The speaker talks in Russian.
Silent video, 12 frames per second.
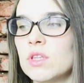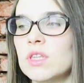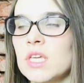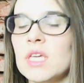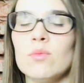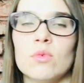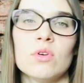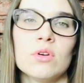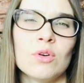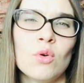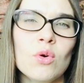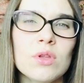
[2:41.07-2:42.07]
таким
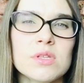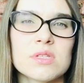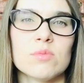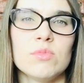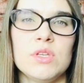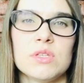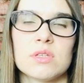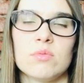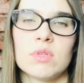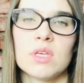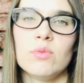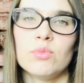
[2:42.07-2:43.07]
голосом
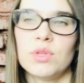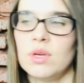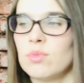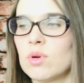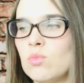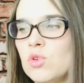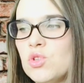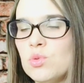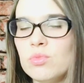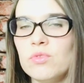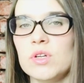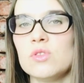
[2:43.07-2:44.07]
низким, таким тембром очень
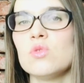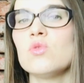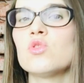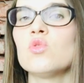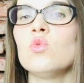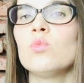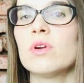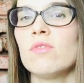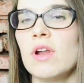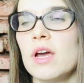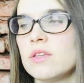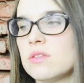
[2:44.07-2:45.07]
бывает сложно
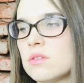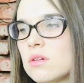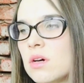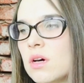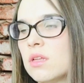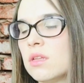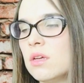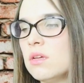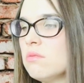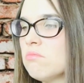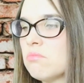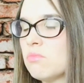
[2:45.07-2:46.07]
управлять, а
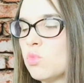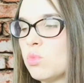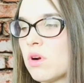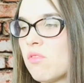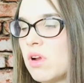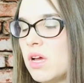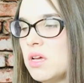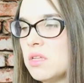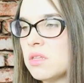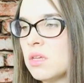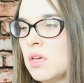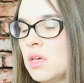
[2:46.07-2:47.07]
она
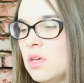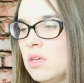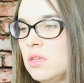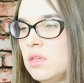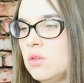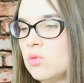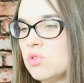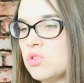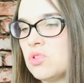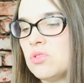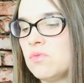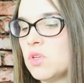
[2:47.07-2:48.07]
управляет и
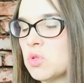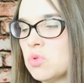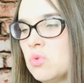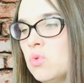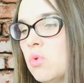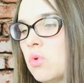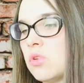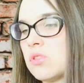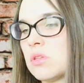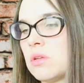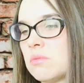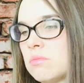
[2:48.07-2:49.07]
очень виртуозно.